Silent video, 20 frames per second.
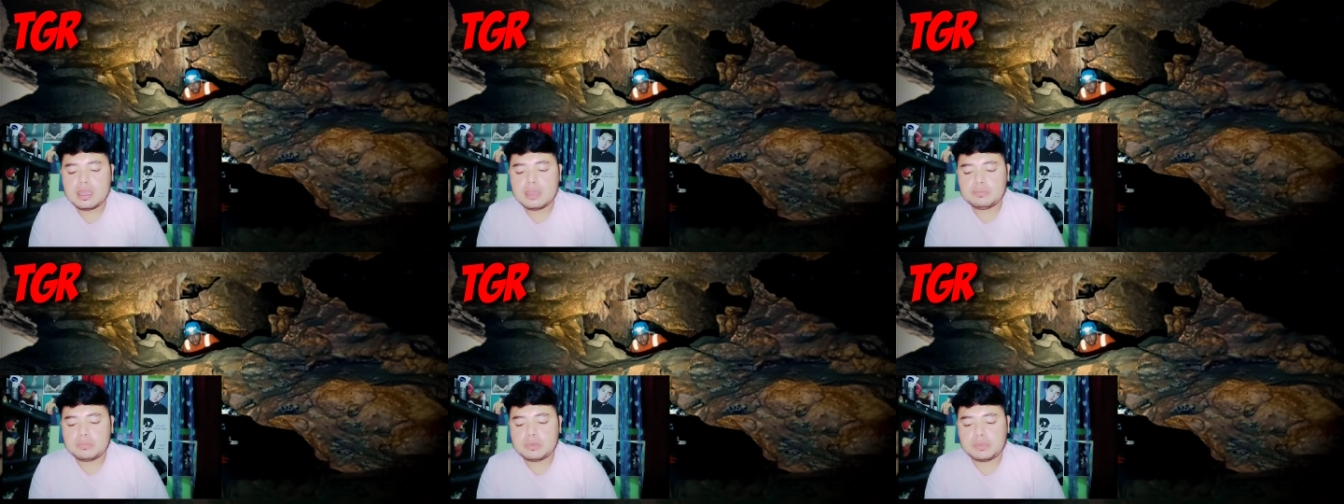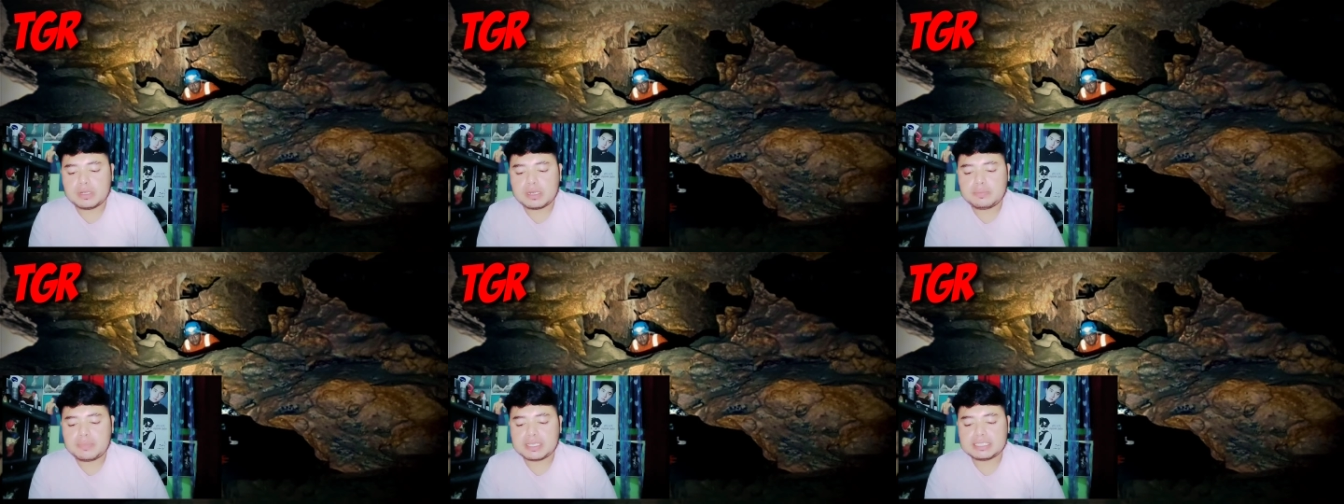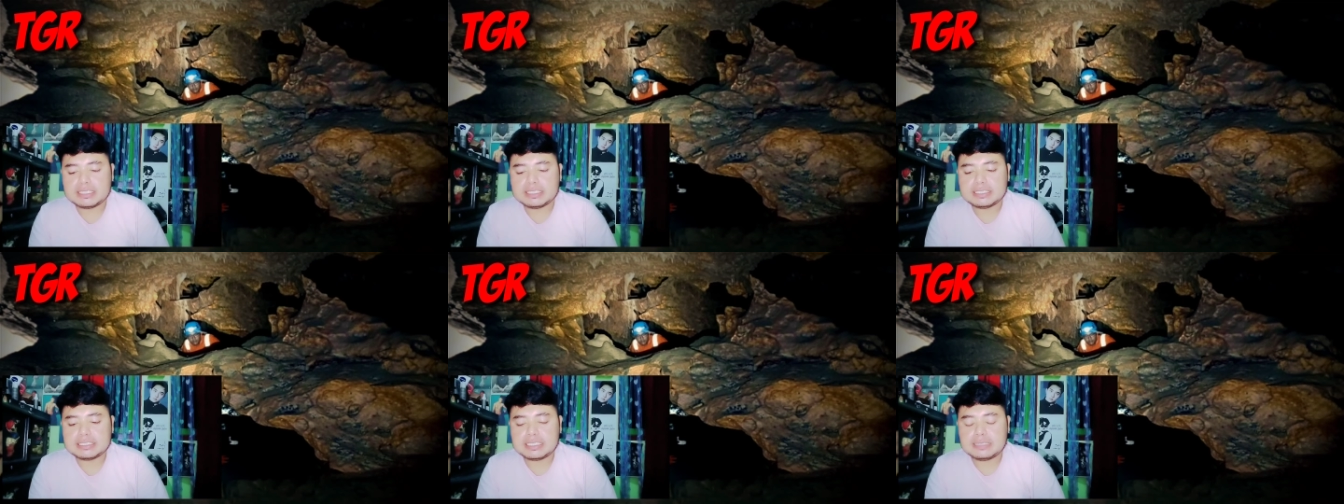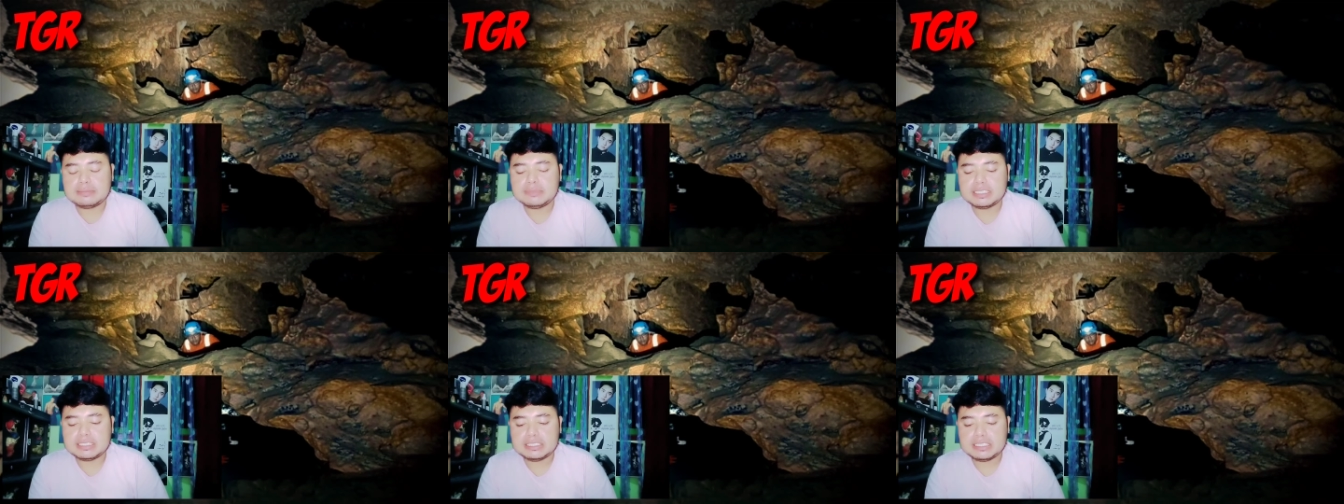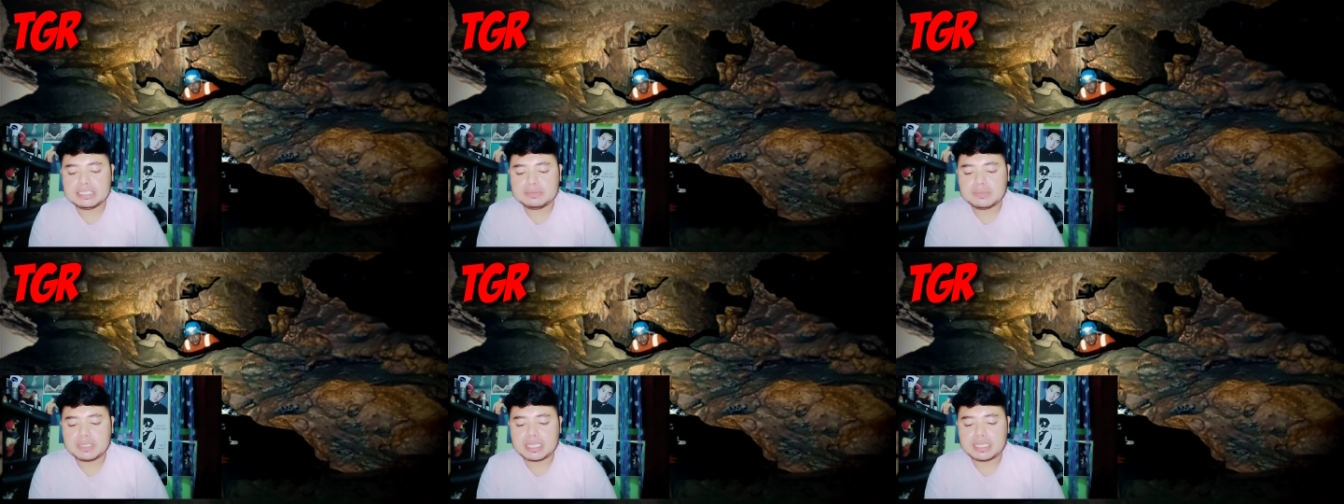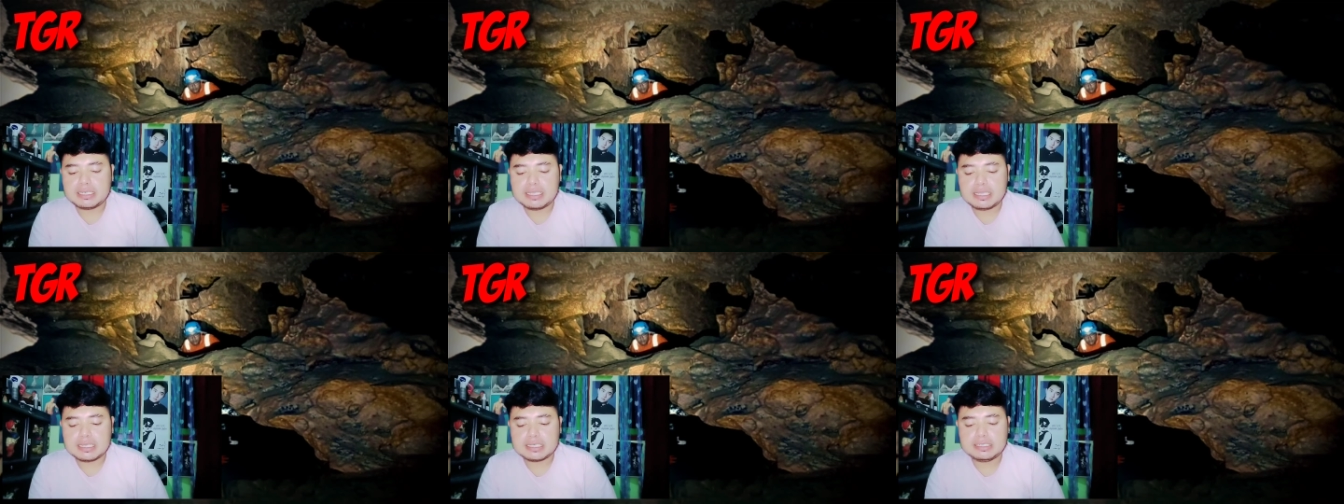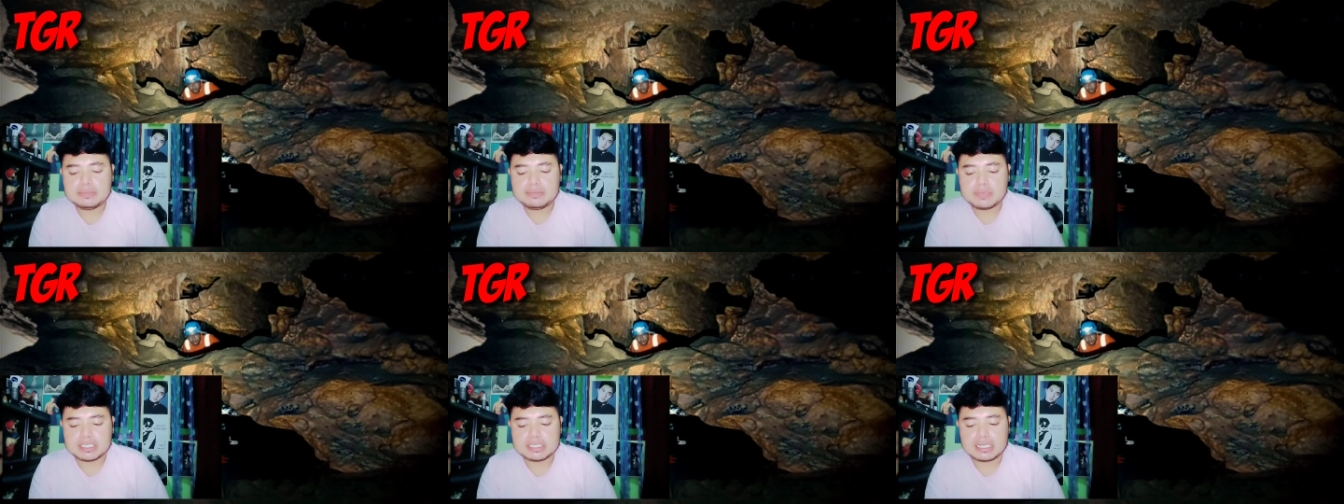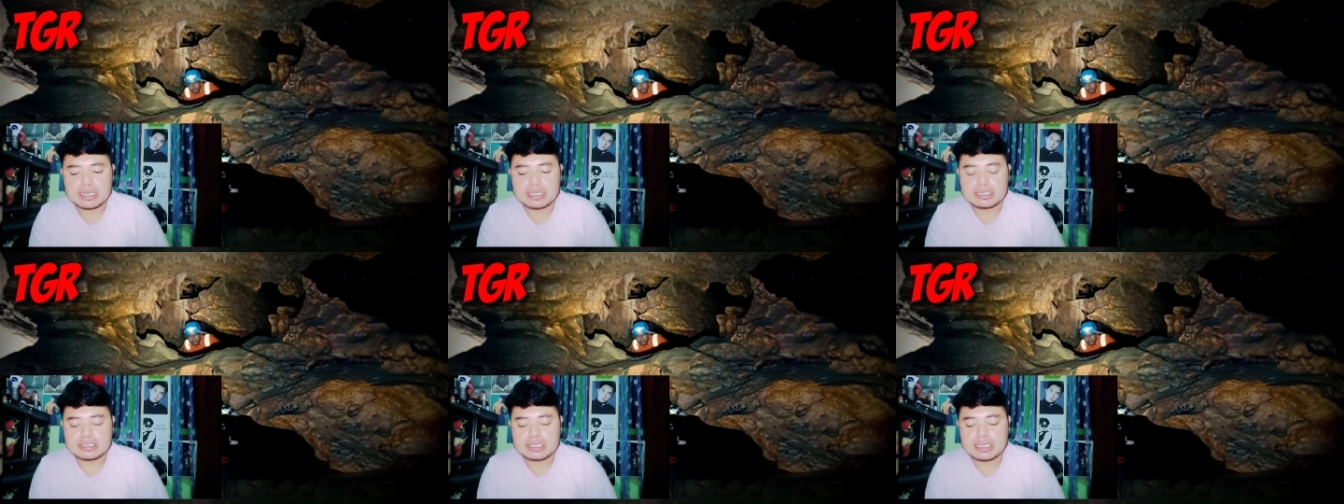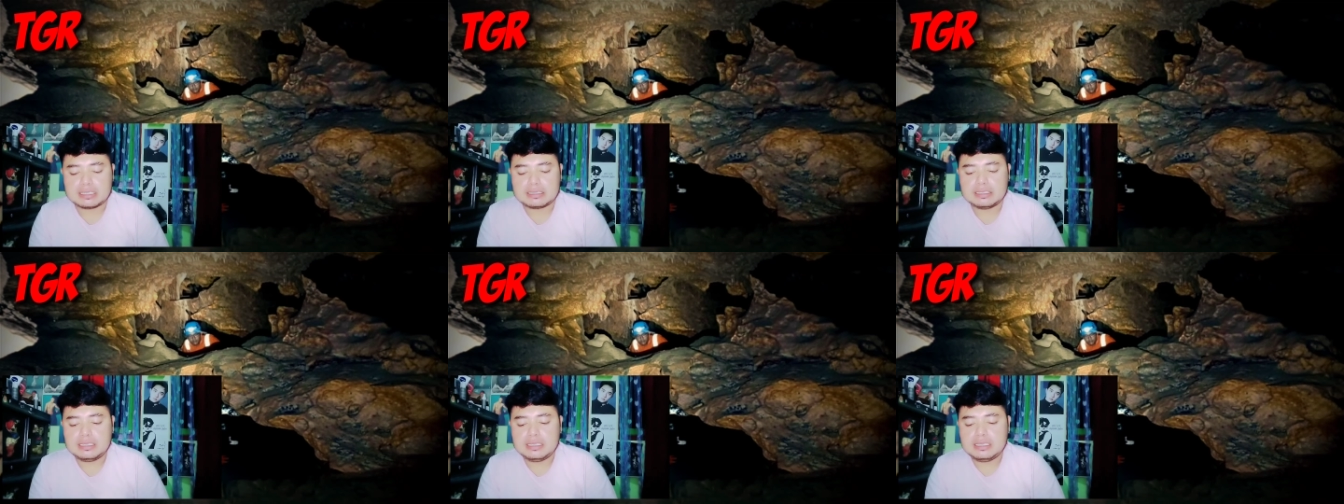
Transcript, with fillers: Beberapa kisah mistis beredar di masyarakat.